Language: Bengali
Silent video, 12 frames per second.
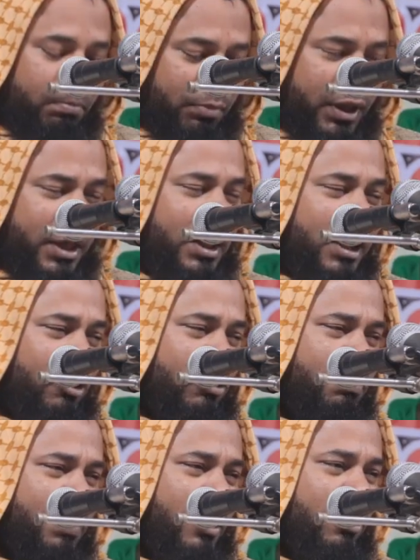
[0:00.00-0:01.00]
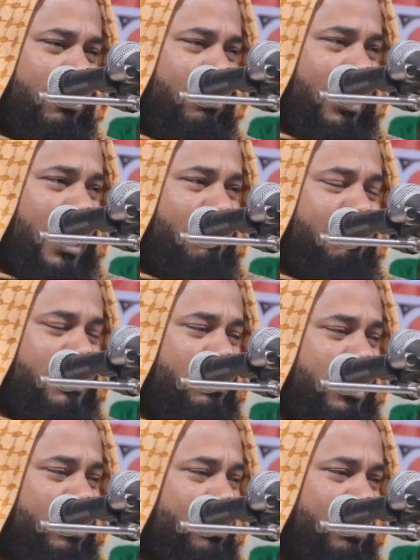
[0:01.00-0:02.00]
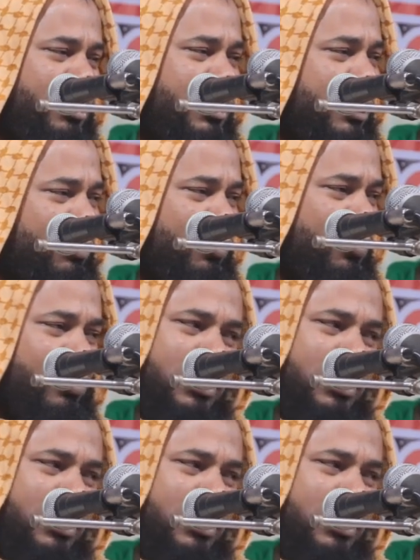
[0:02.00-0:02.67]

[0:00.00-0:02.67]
মেয়ে লালন পালন করার পিছনে তো নিজের কোনো